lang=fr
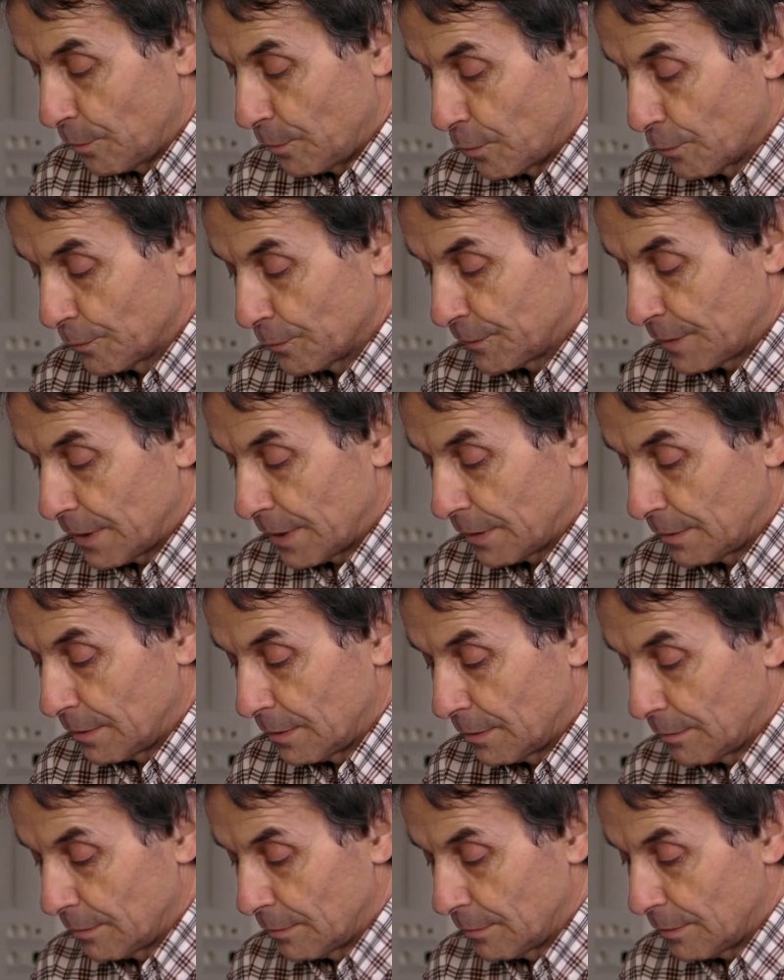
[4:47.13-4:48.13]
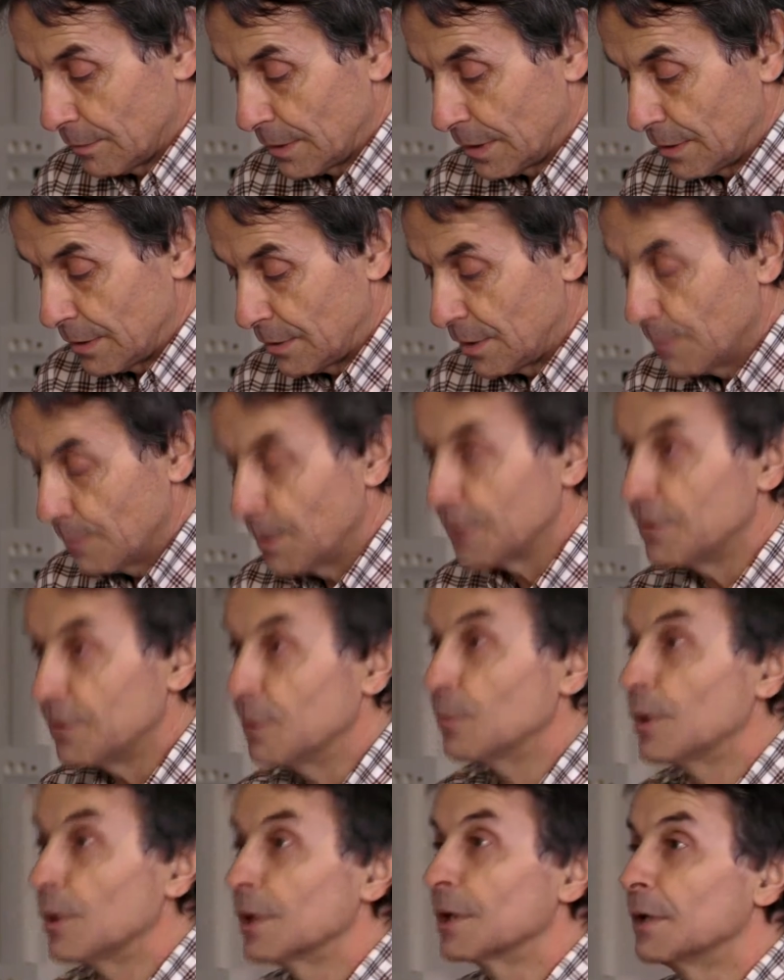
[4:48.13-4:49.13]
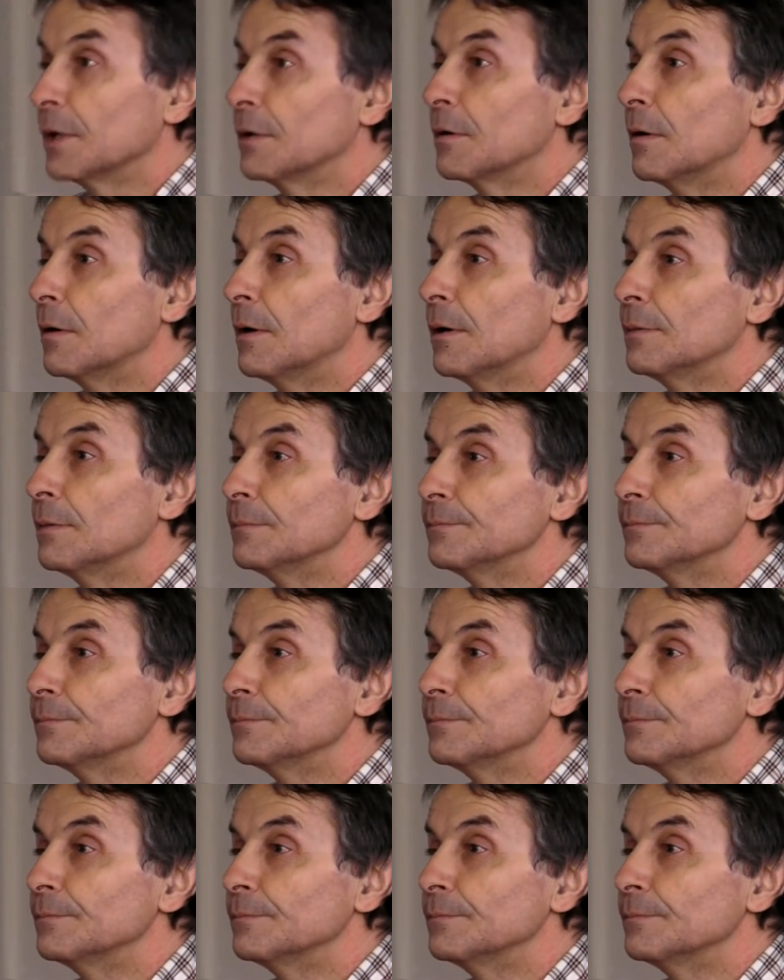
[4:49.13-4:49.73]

concernant des bâtiments agricoles.